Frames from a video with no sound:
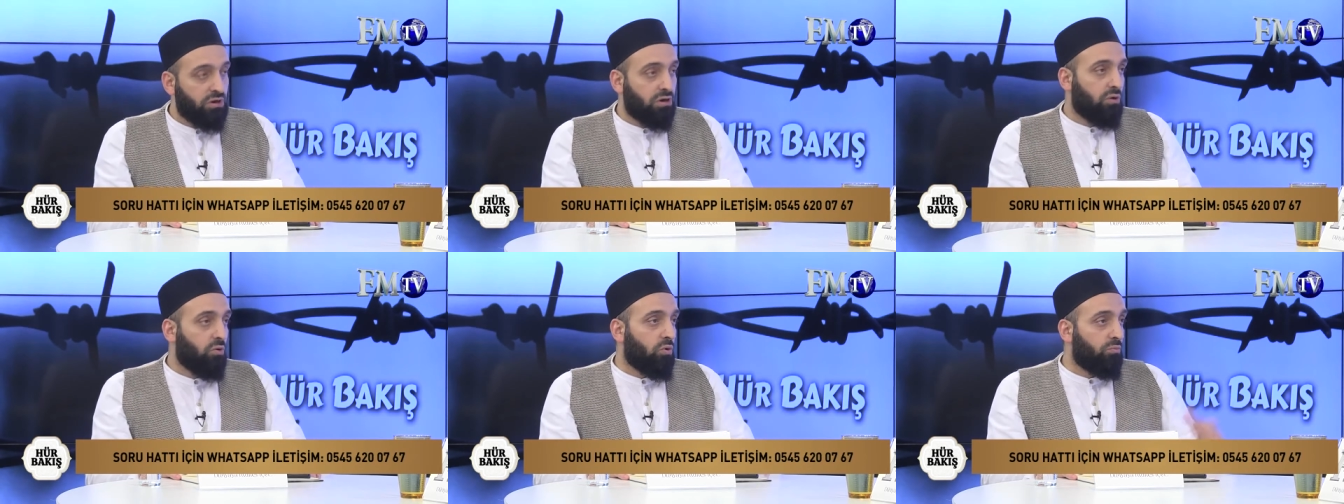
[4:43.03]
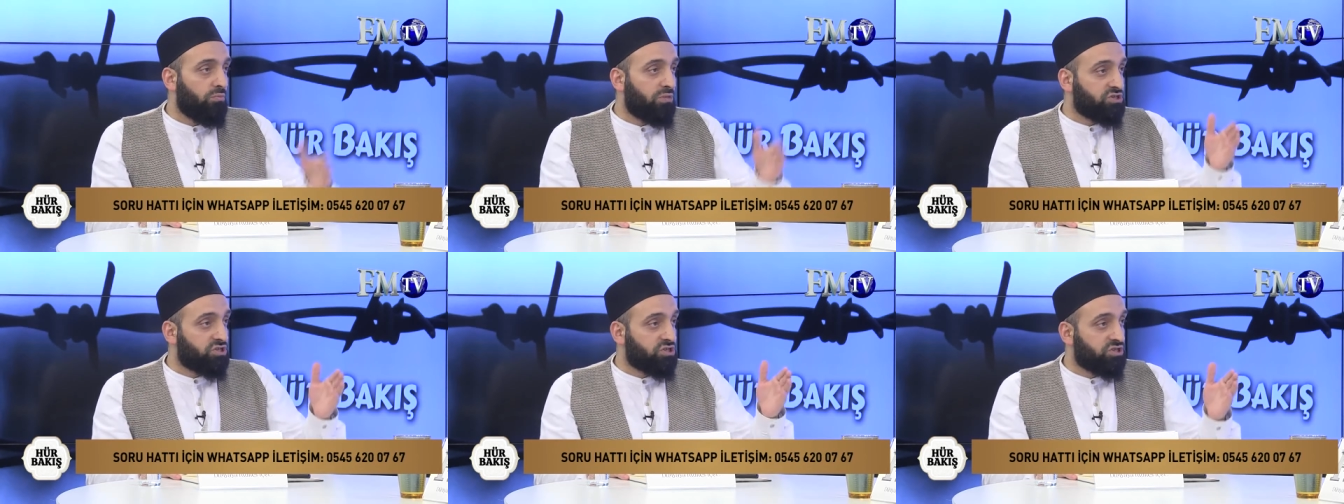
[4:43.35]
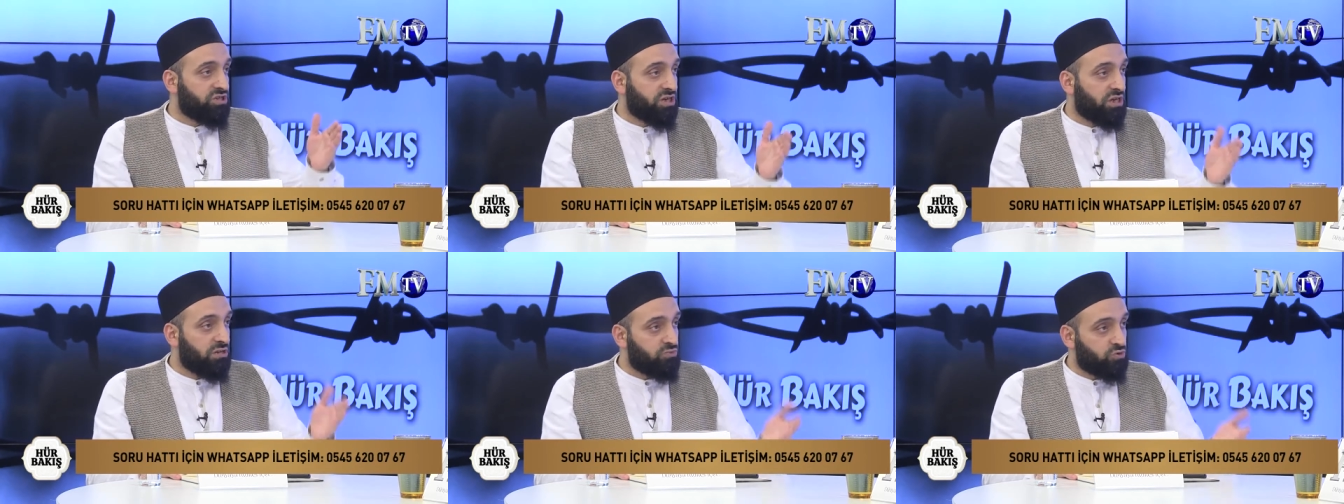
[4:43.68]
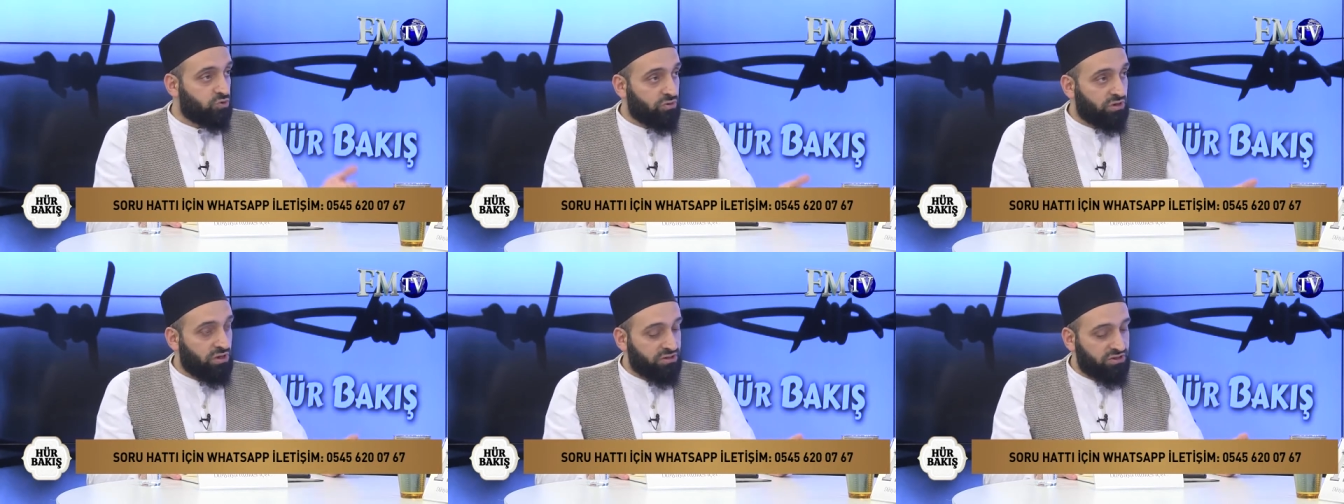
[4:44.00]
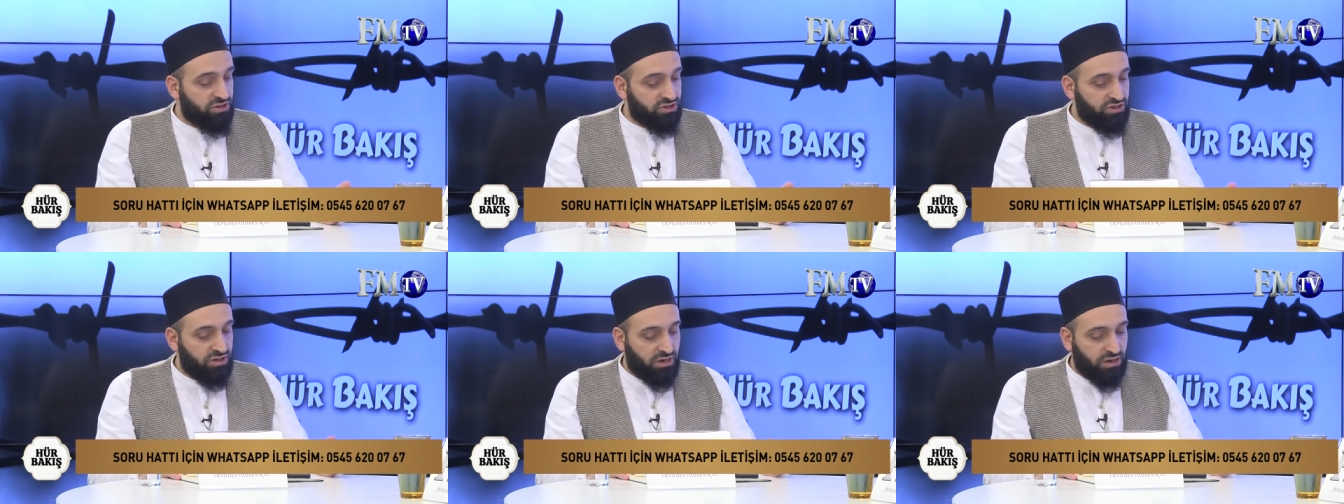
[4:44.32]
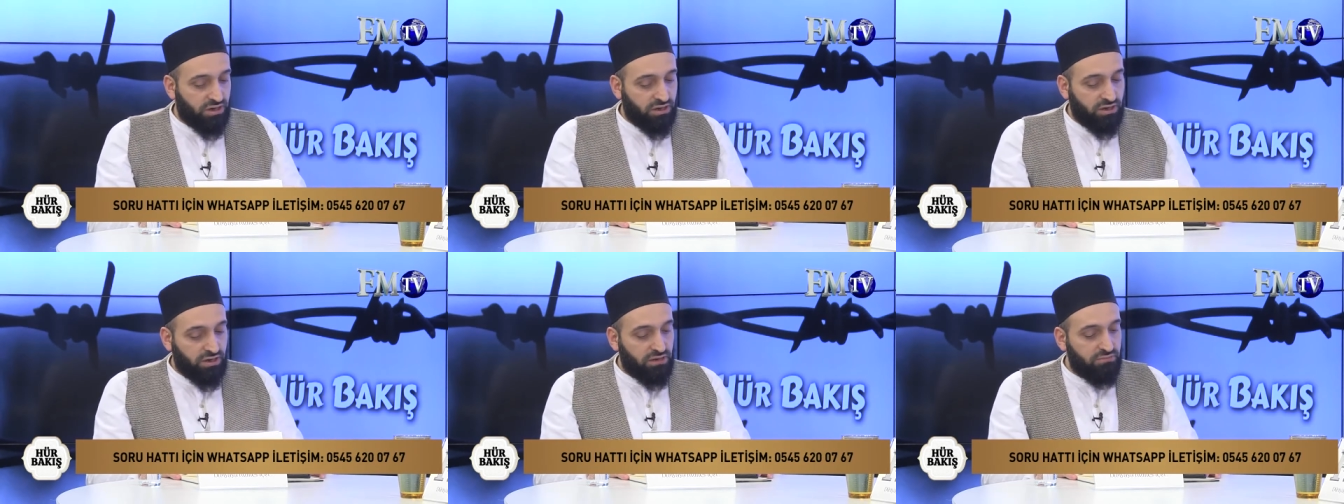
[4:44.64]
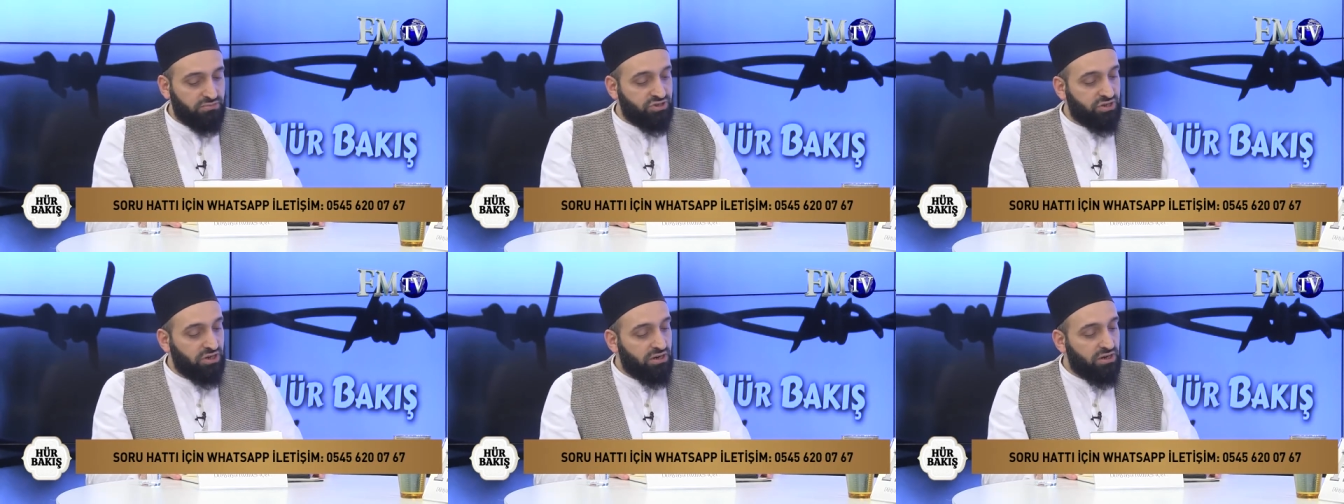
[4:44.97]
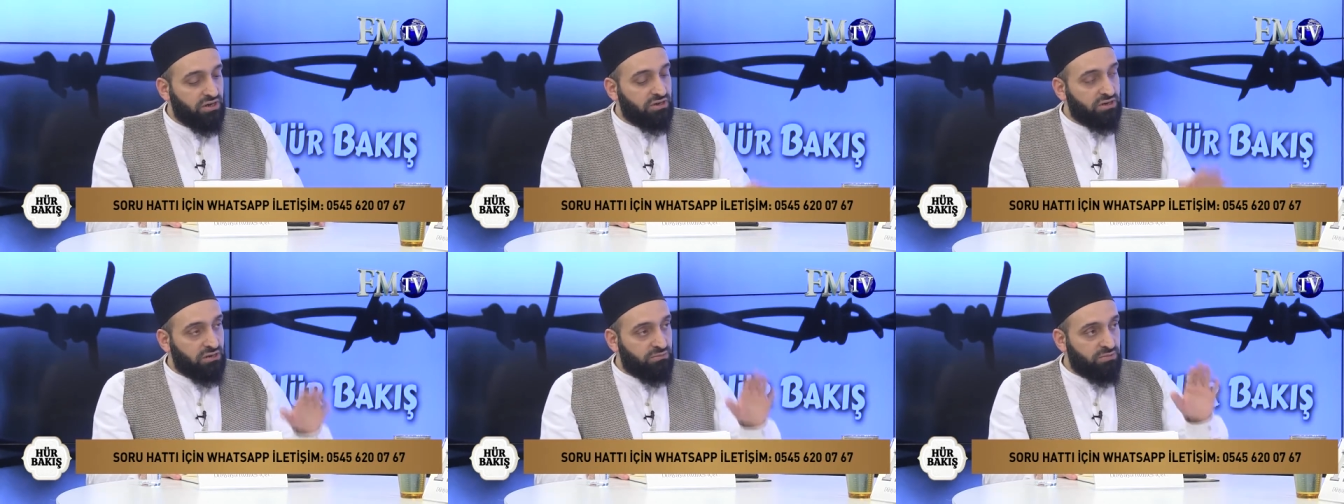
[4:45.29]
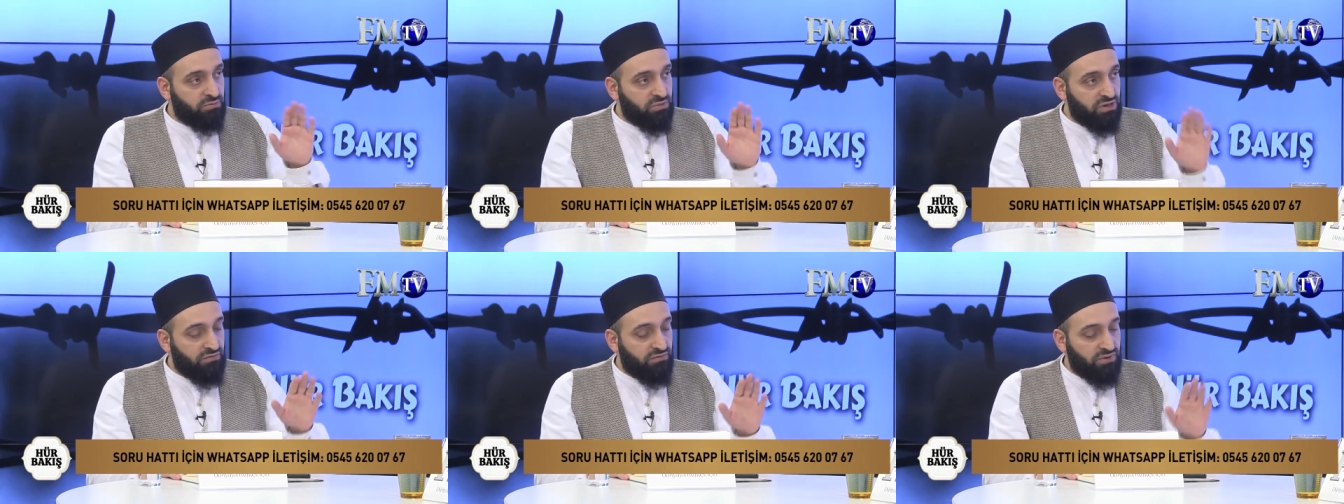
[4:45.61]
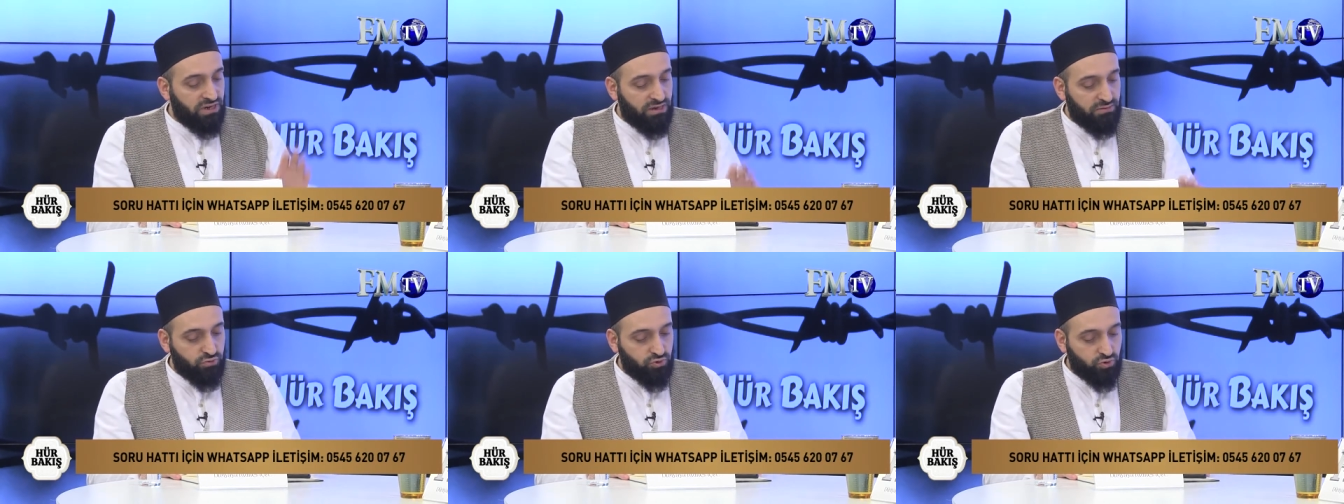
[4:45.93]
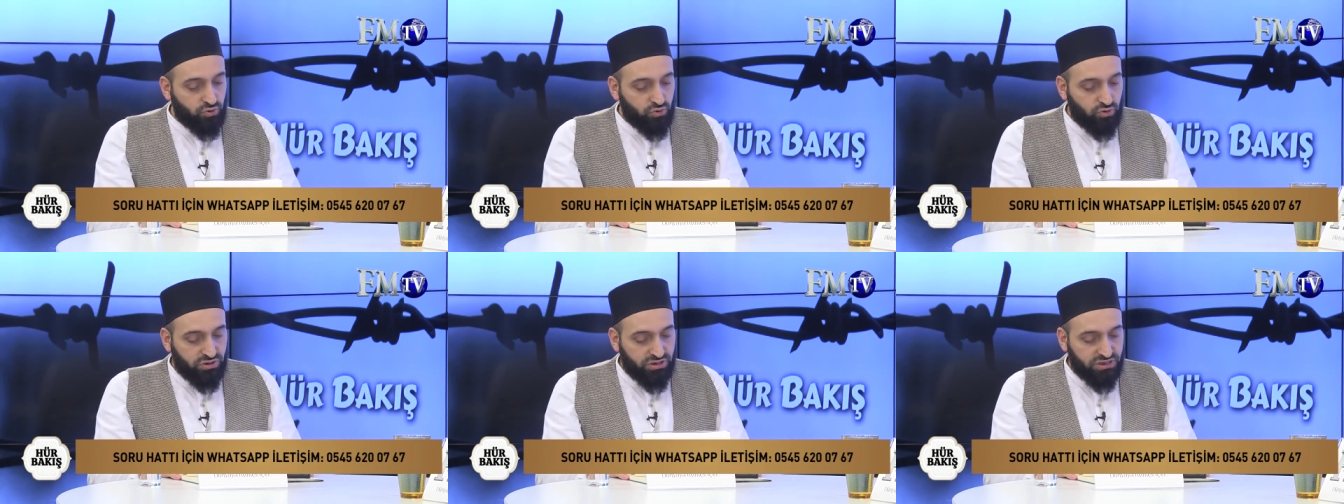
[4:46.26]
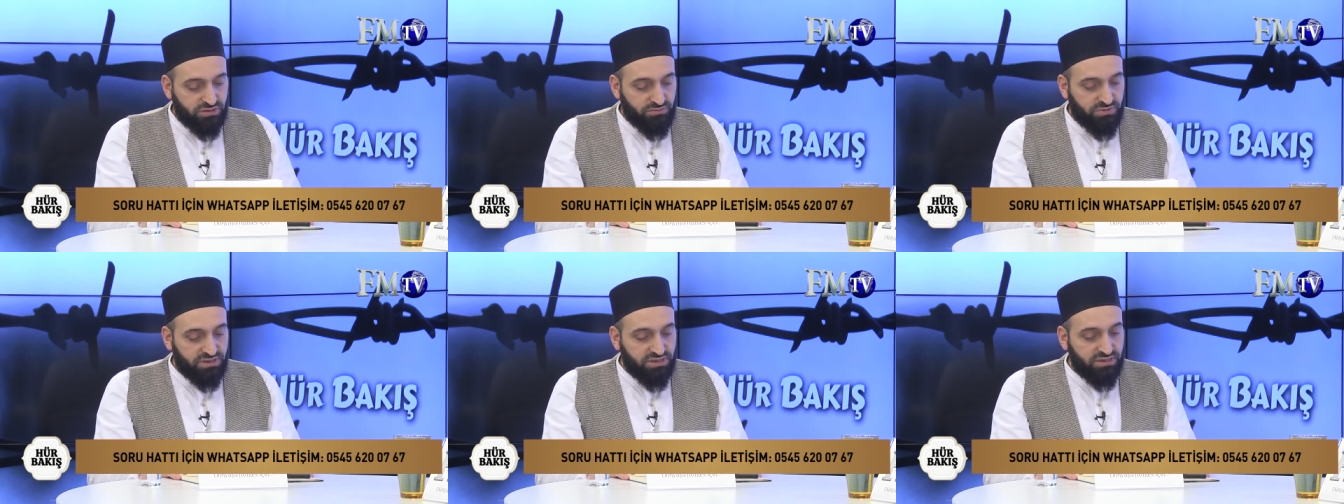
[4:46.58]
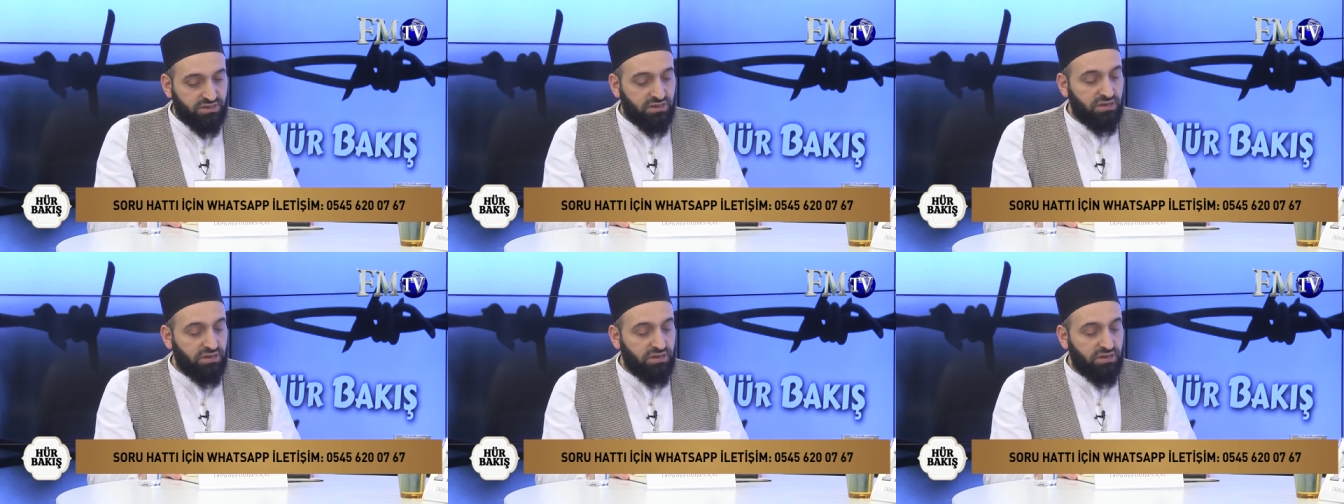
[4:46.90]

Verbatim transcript: 15 yaşına gelmiş, 16 yaşına kadar gelmiş. Rabbim evvela bu şuur nasip etsin.